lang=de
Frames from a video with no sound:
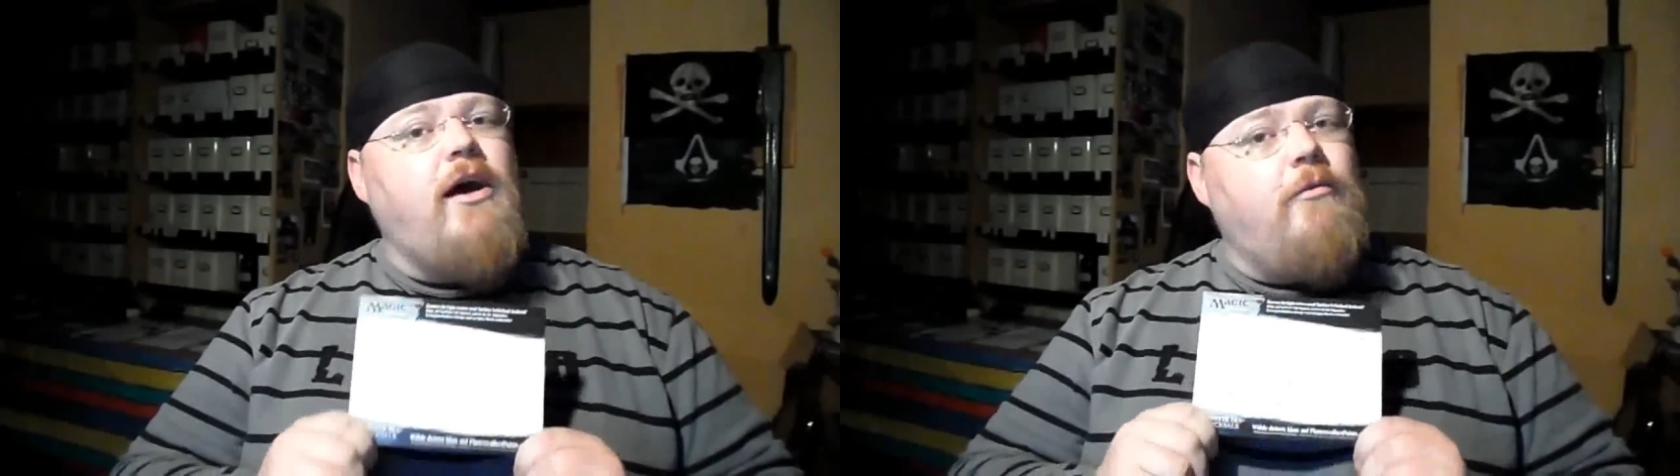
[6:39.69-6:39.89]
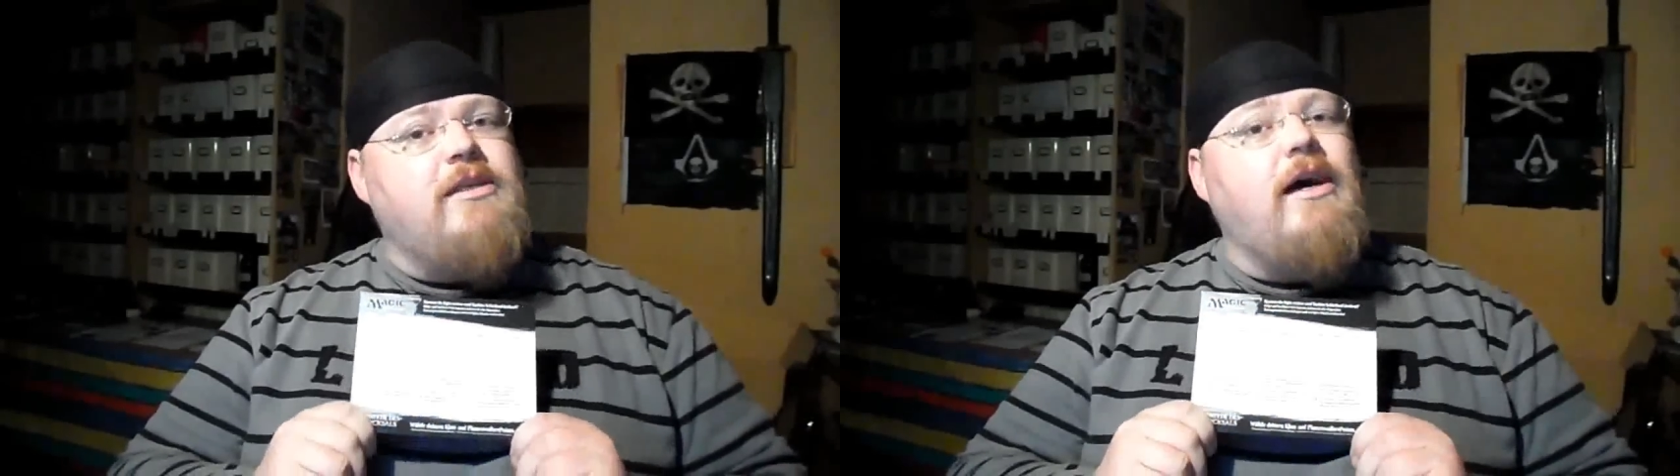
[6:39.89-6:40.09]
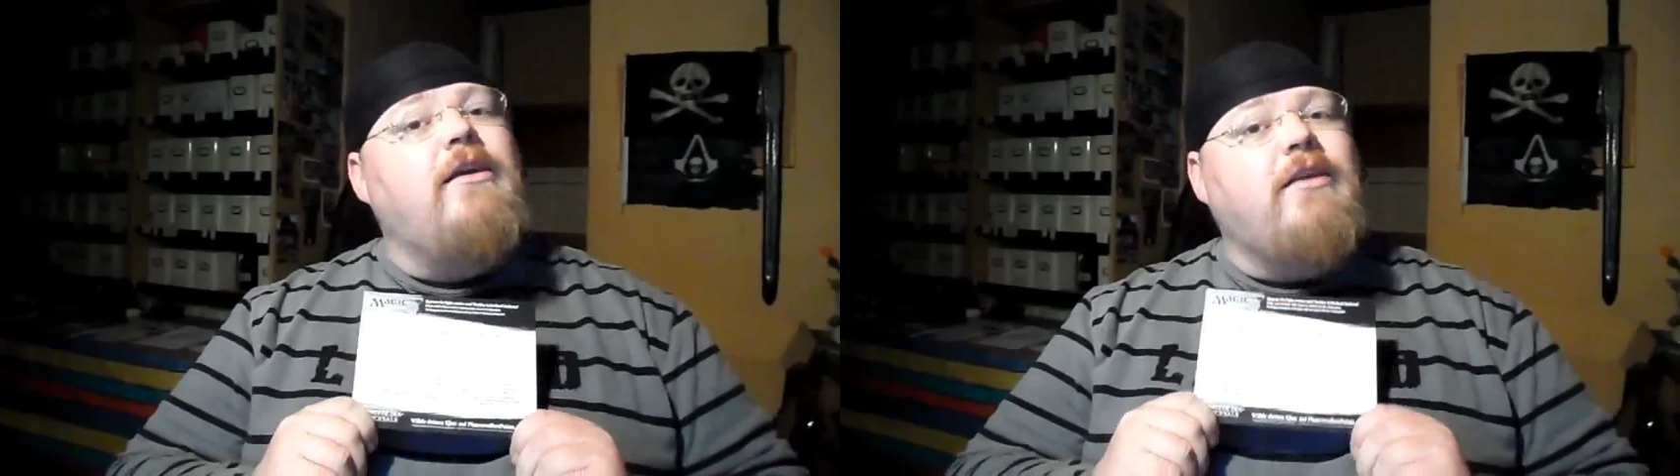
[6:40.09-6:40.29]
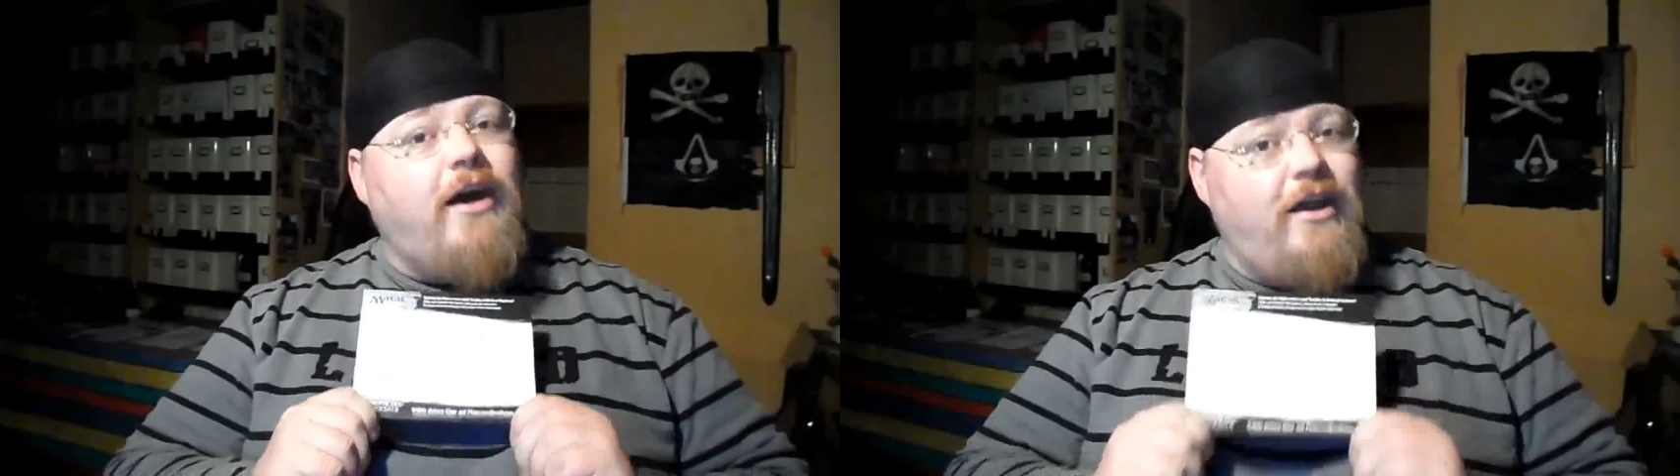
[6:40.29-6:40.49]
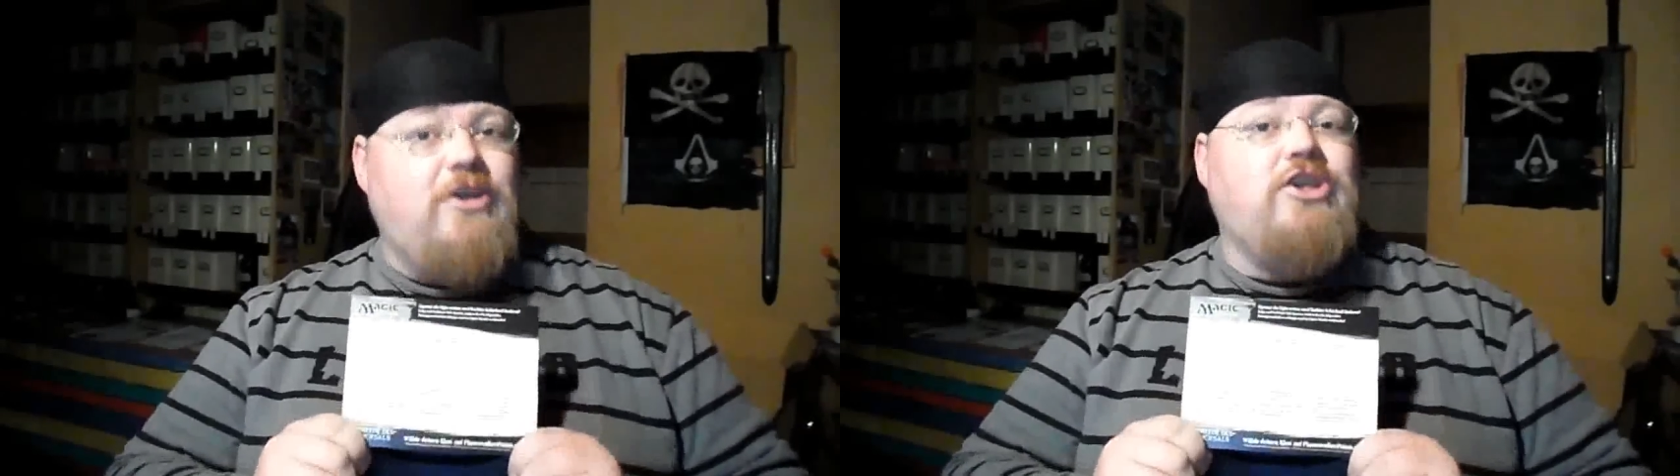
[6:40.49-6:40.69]
Abends alle
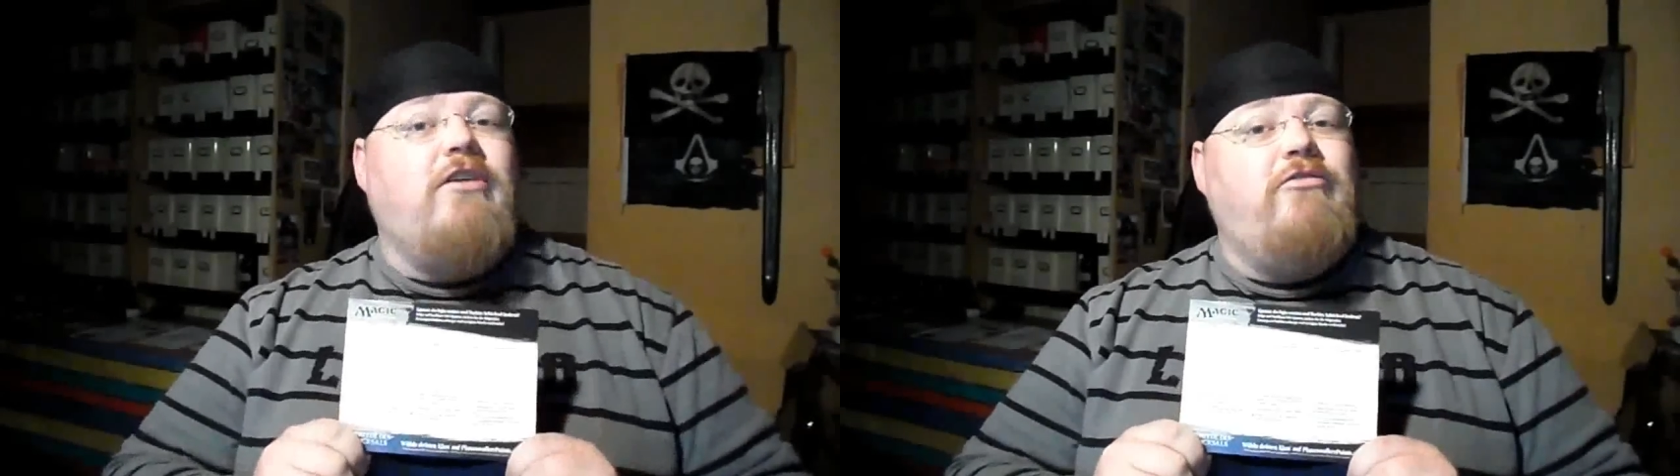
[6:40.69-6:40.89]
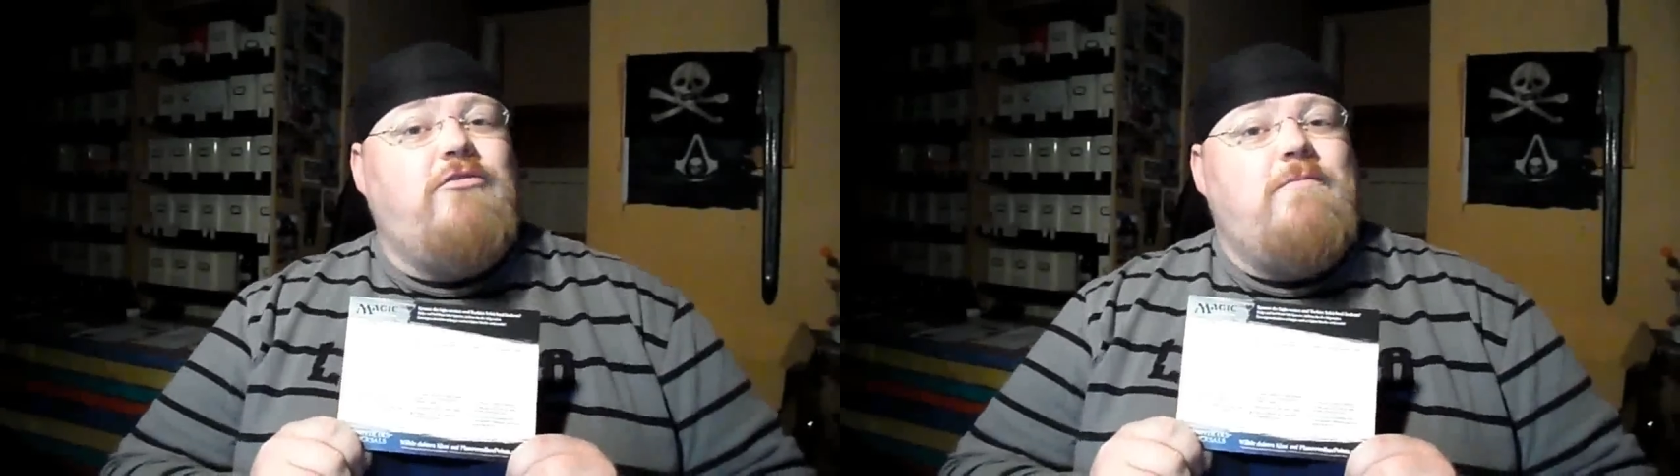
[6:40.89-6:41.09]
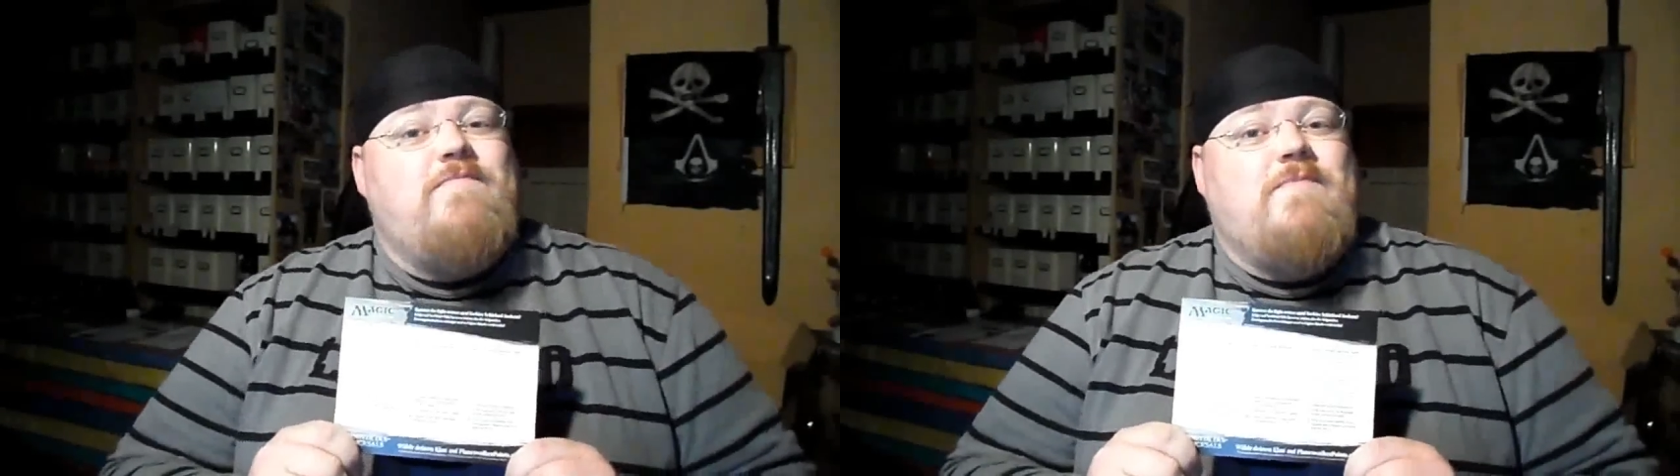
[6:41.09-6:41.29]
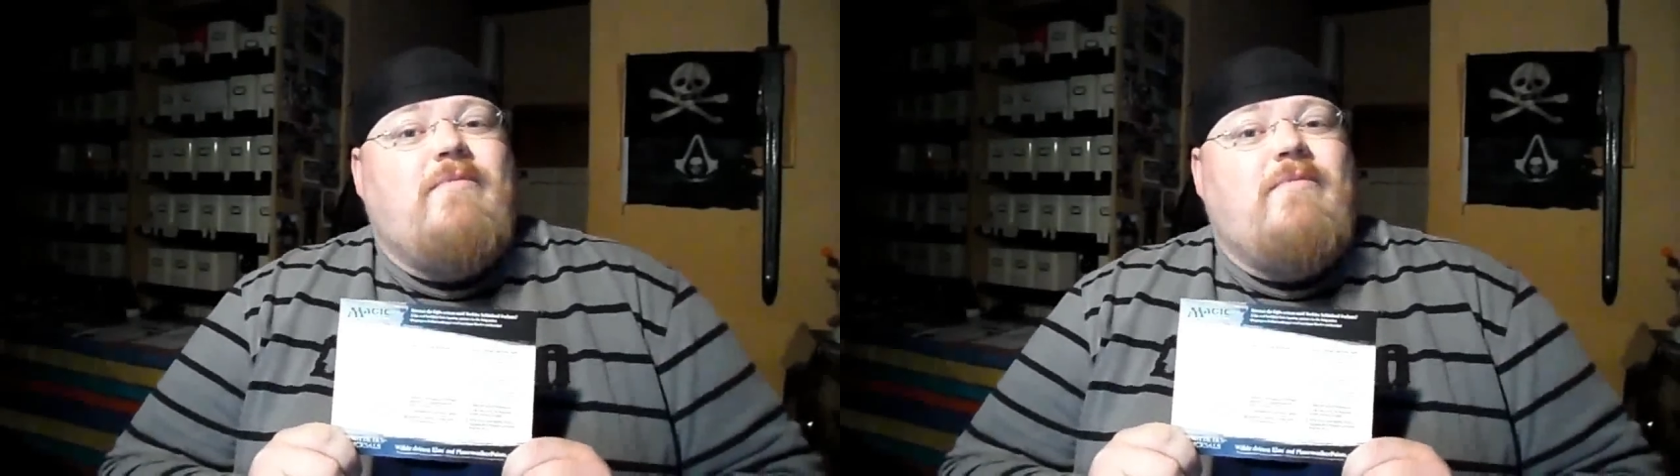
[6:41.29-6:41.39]
drei geschafft.